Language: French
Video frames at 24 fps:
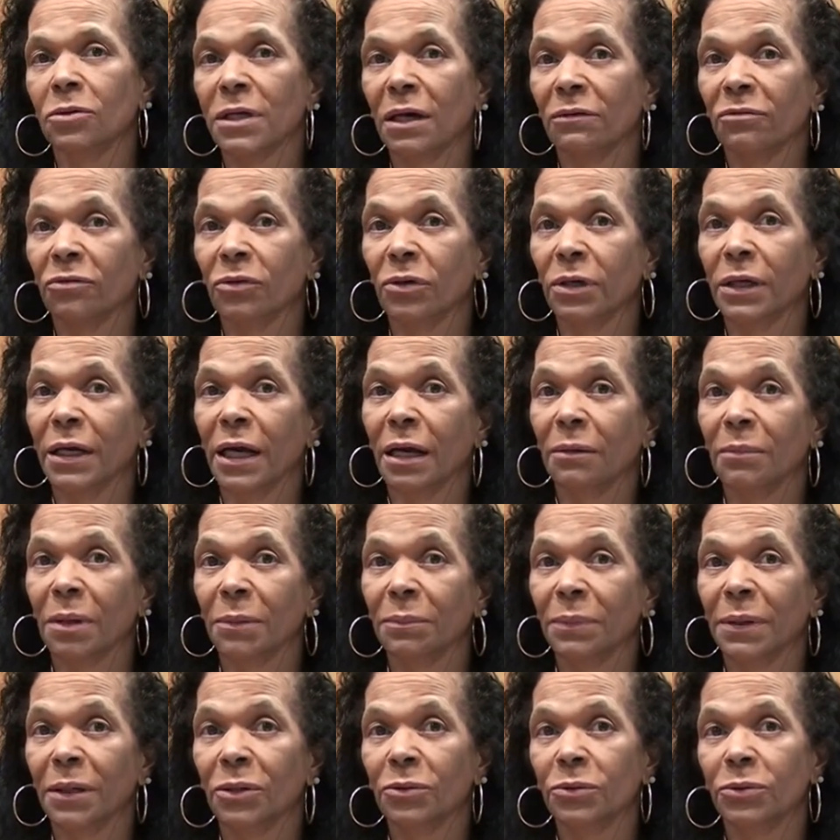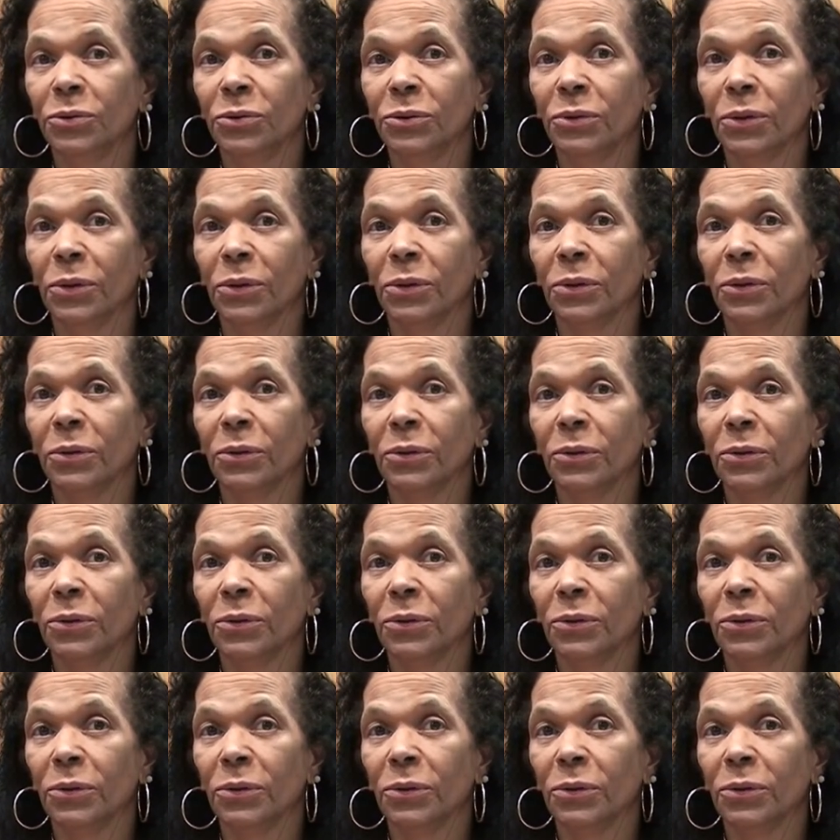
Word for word: avons également perdu euh,